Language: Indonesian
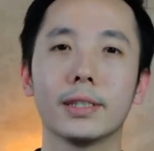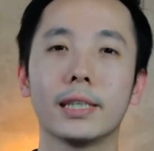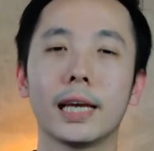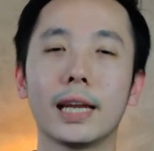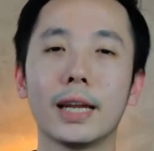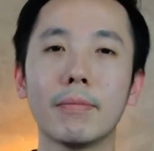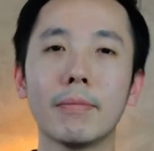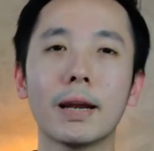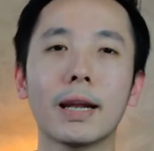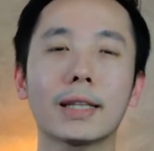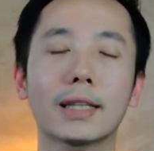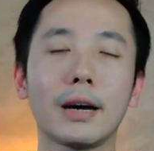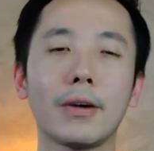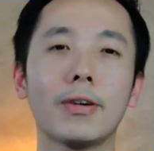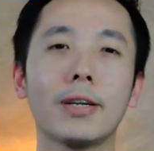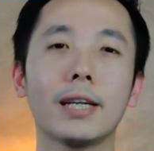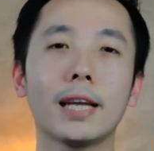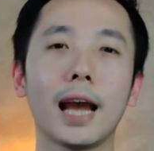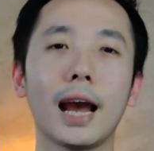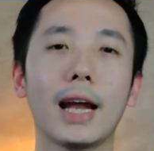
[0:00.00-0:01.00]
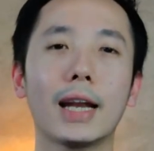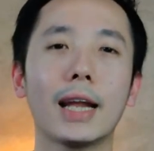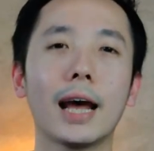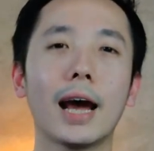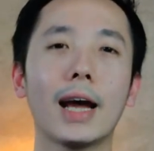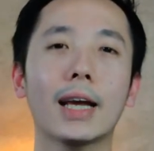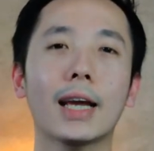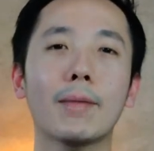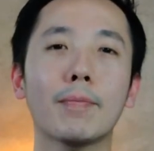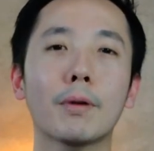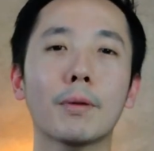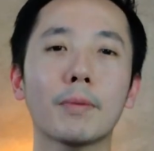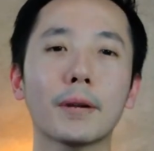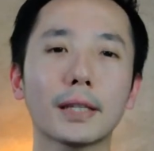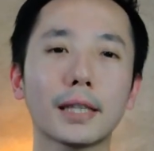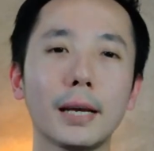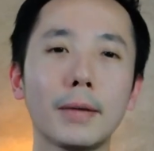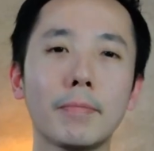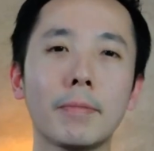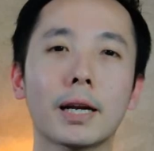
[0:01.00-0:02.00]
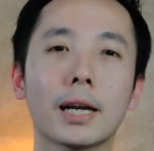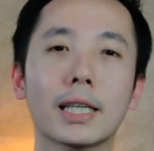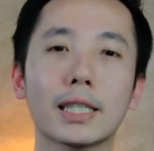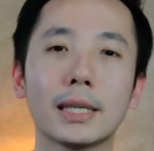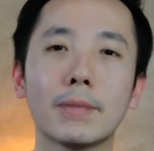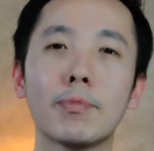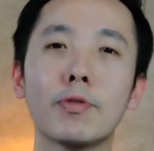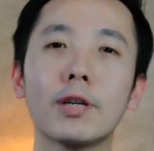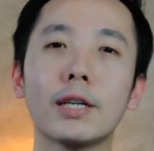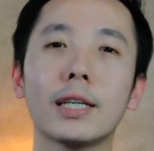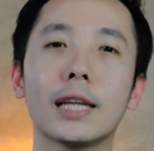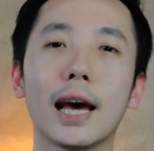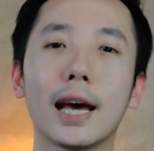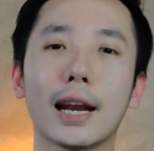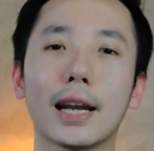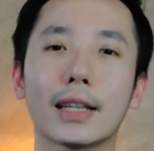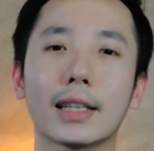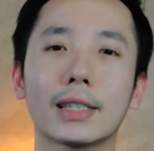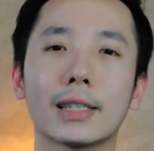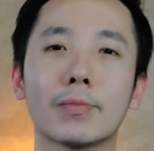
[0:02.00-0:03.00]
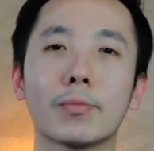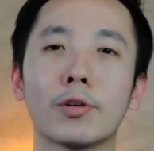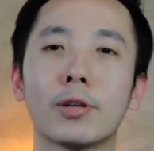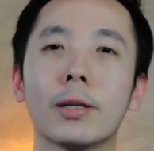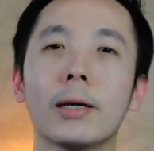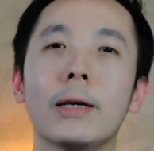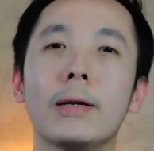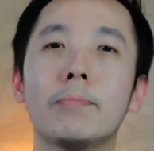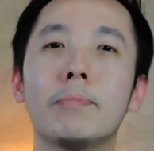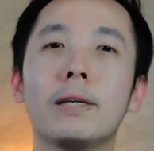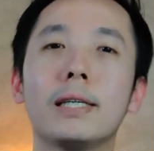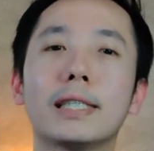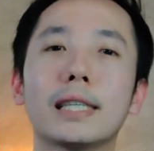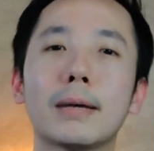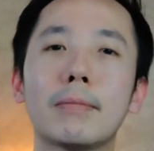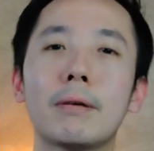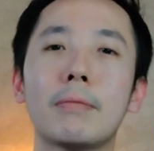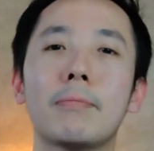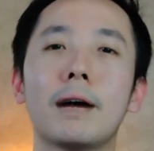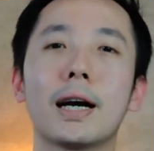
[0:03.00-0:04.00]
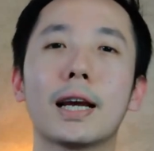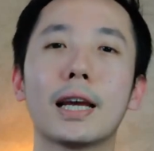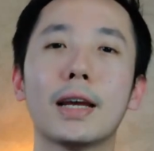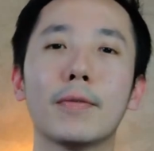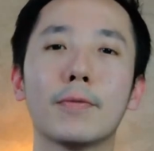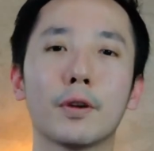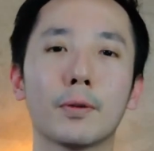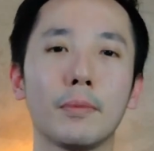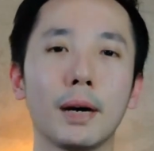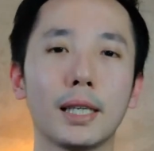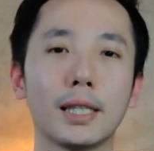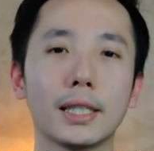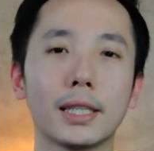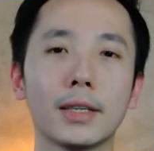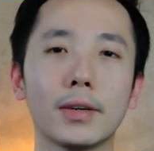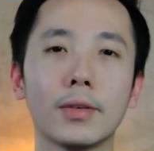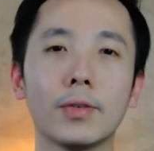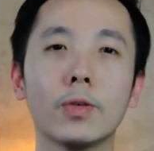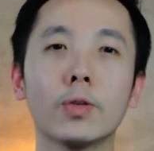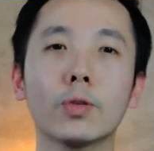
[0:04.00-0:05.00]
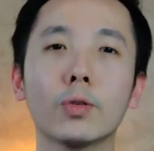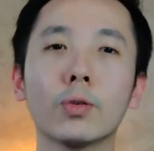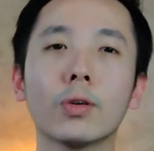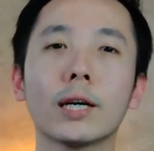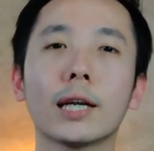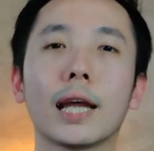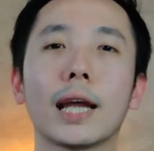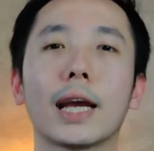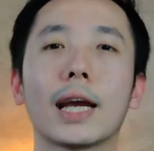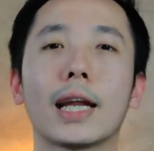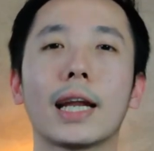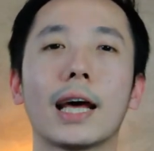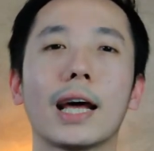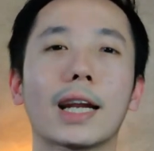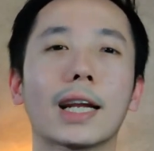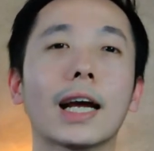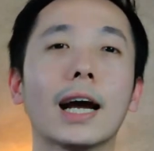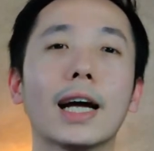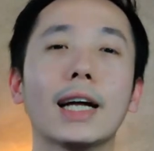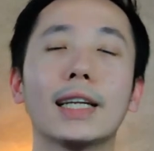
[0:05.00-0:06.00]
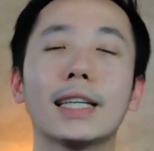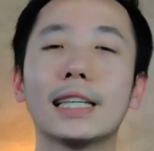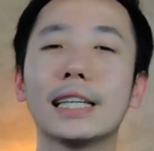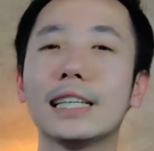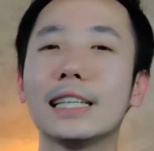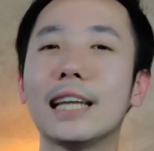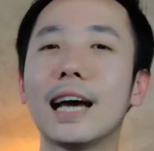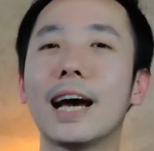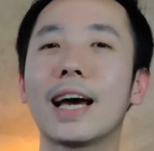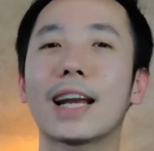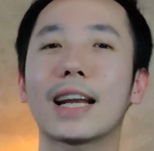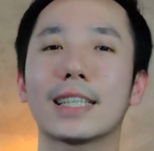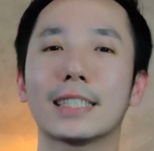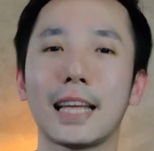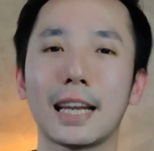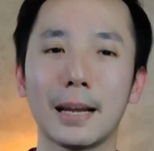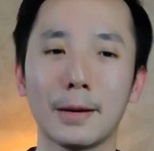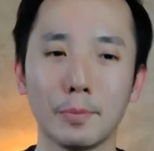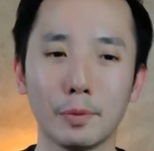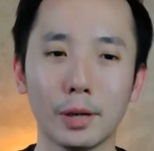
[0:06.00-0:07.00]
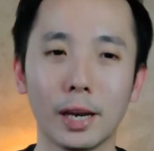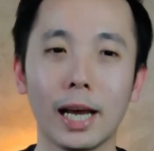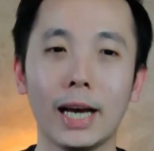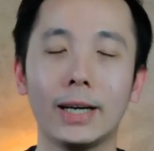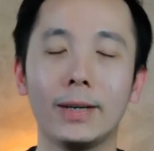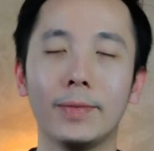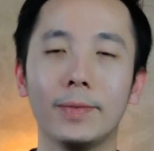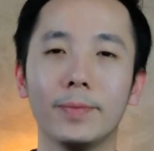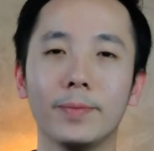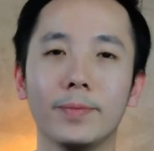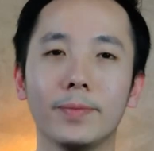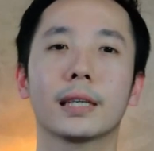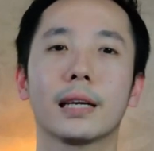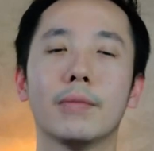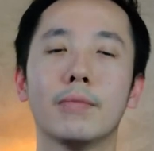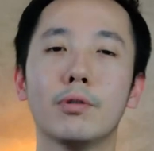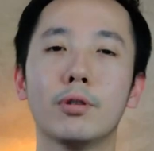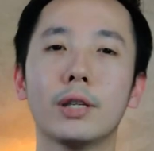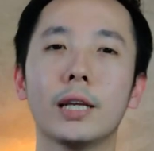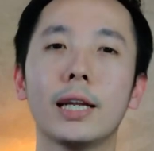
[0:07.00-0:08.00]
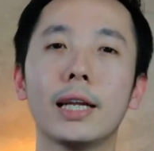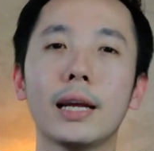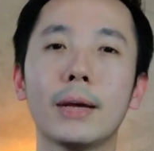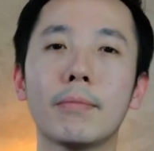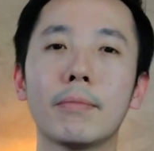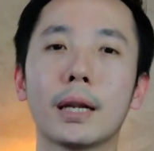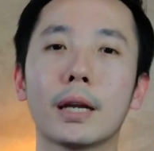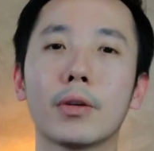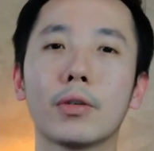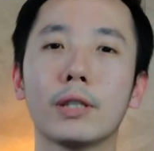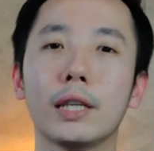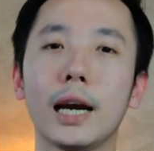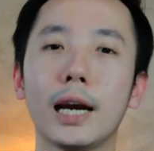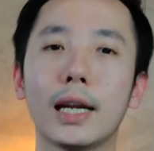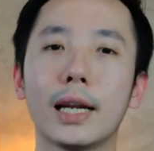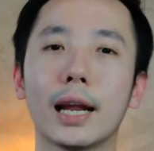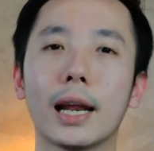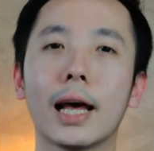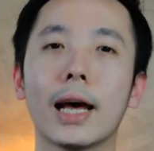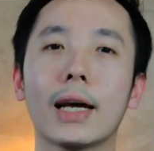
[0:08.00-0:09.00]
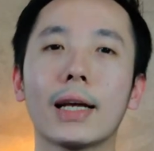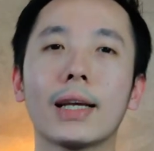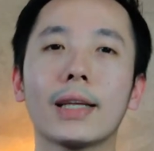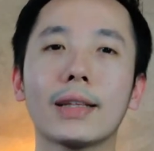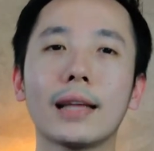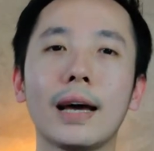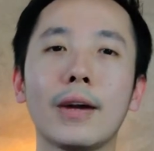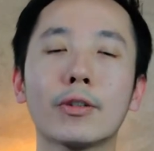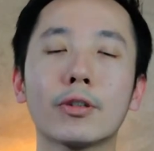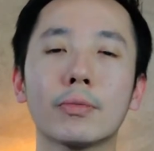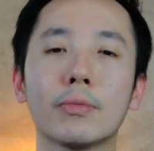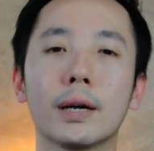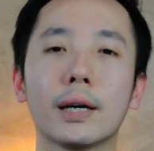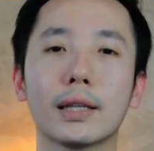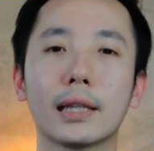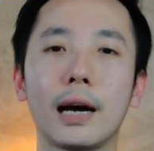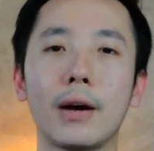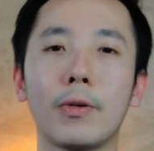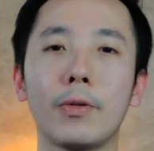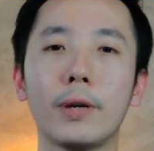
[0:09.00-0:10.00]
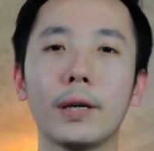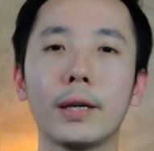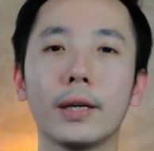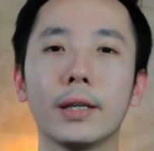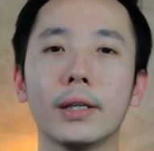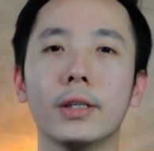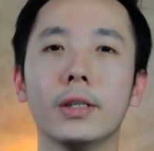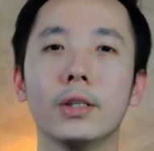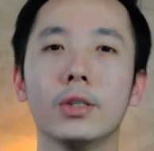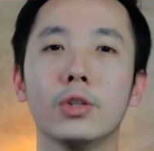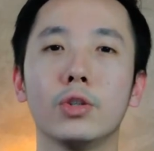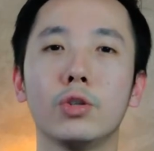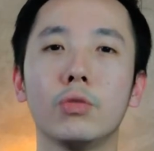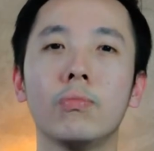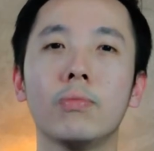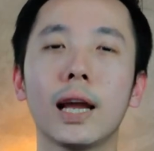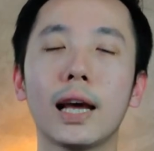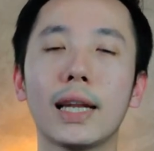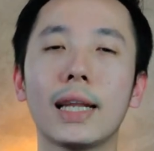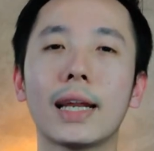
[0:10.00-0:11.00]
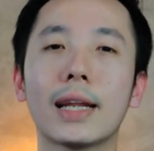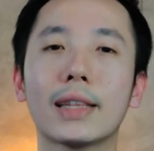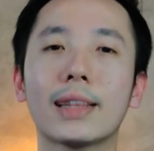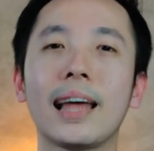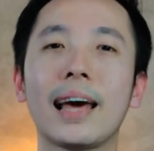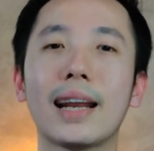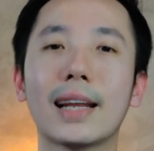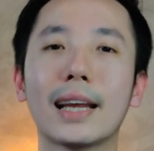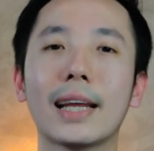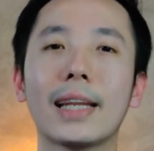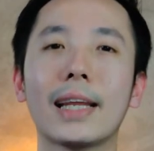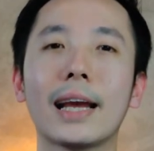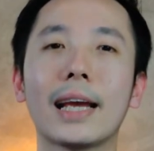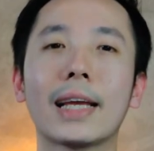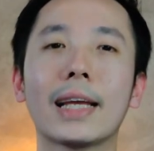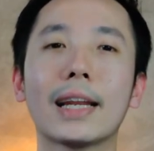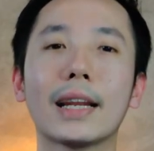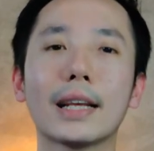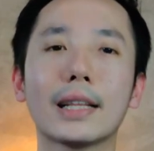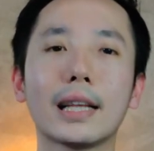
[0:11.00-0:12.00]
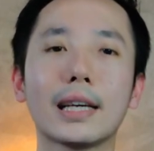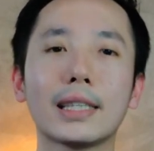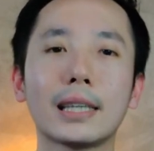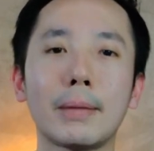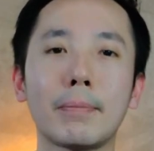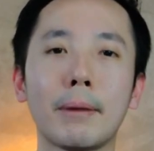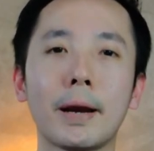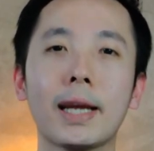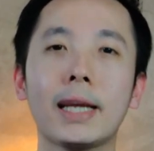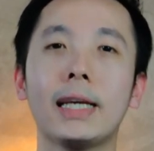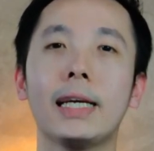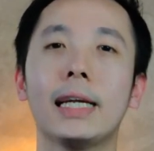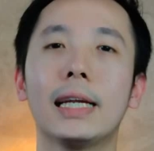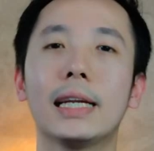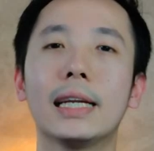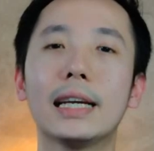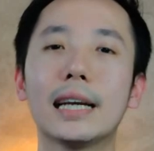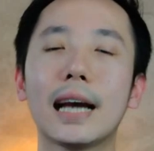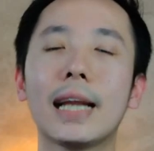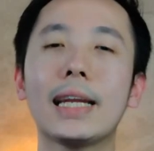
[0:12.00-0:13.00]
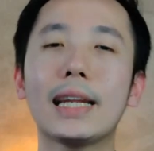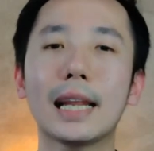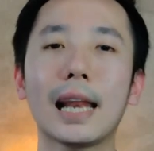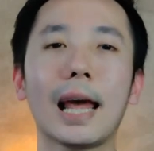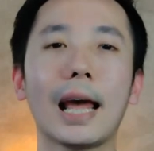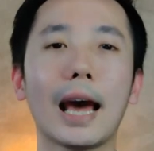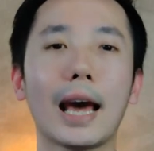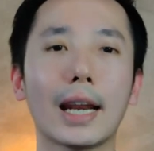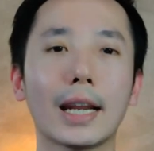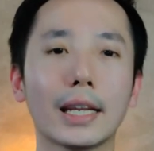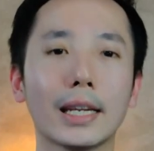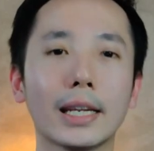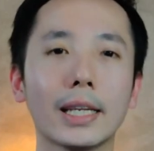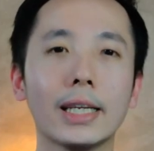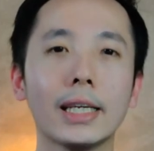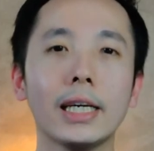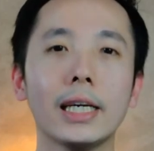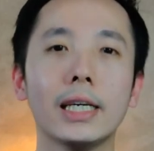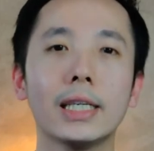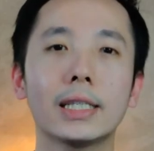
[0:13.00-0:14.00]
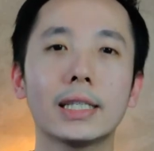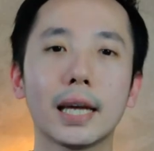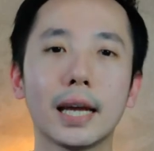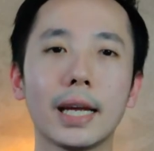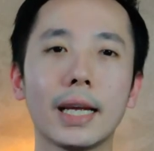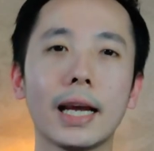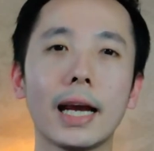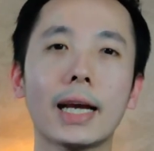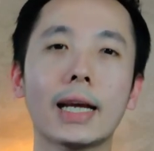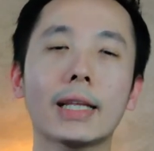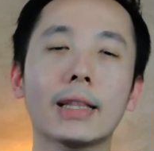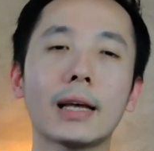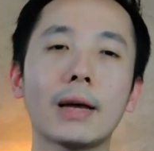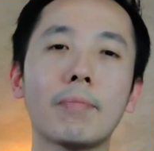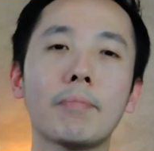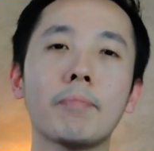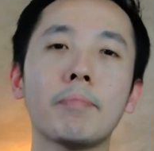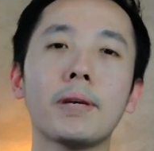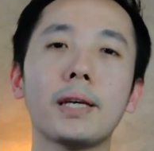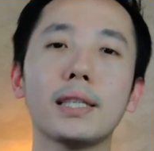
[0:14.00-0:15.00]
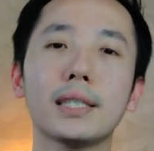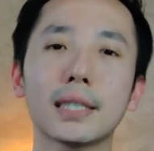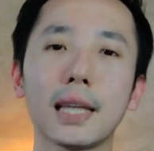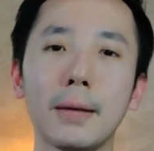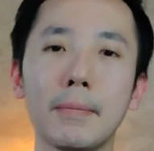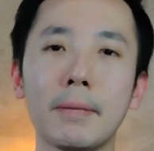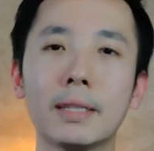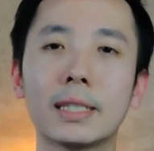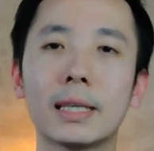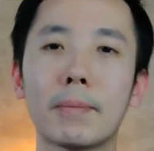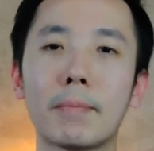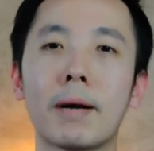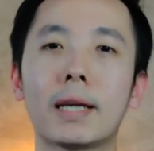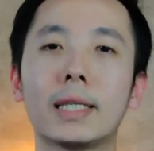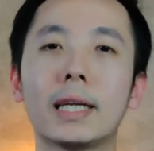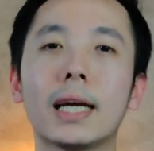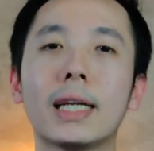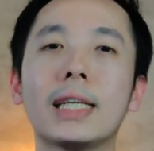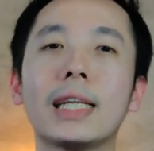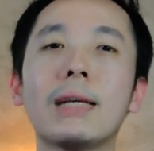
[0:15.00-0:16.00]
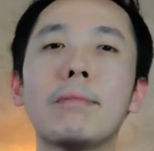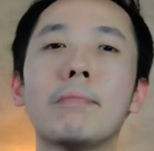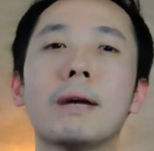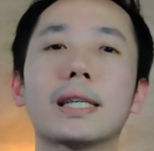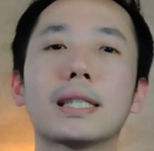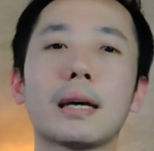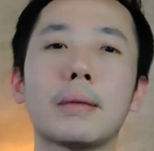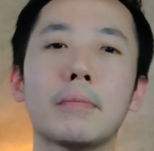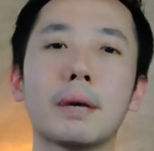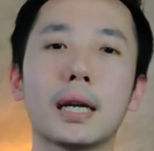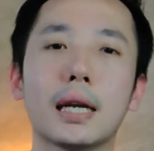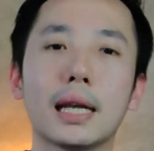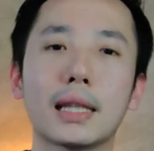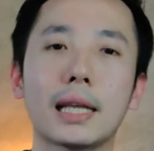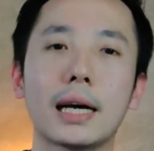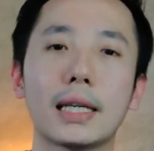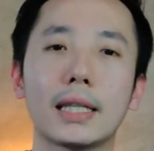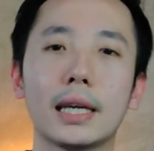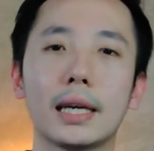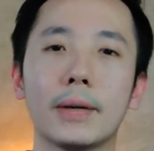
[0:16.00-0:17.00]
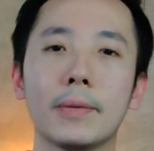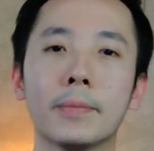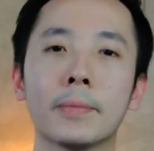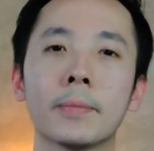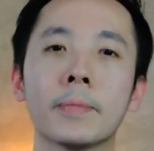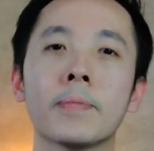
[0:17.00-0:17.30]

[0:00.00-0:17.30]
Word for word: Jadi mana tahu nih ada agen properti yang berkecimpung di daerah tersebut bisa membagi informasi untuk kenaikan harga di daerah sana pula. Kemudian yang berikutnya adalah kita harus mengetahui jumlah dari target yang ingin kita capai dengan nilai hari ini sehingga kita bisa mencapainya di masa mendatangnya.